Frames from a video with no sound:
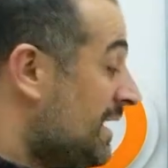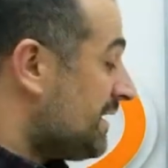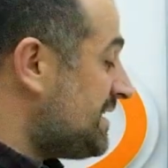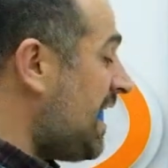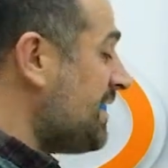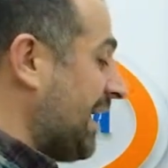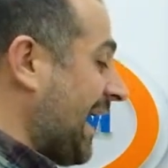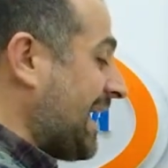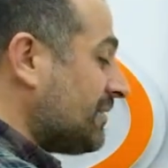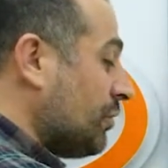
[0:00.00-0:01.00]
Yani
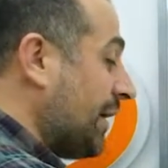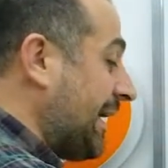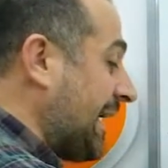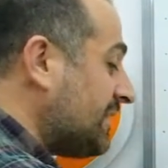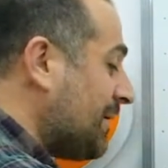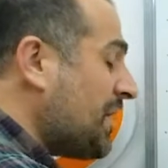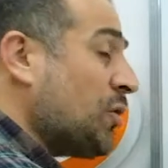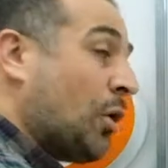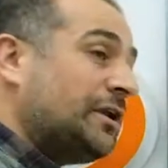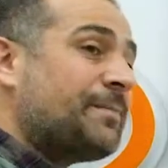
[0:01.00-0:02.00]
ek, eklemeyi
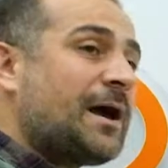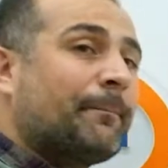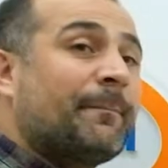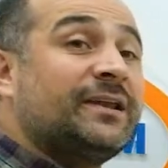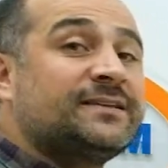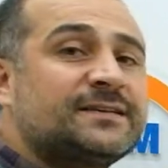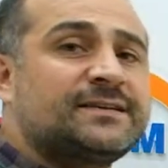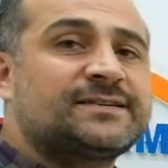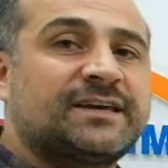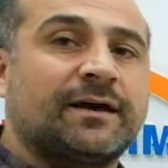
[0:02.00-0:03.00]
öyle bir
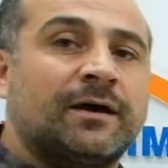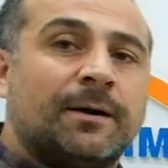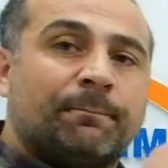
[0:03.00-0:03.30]
yapmalısınız ki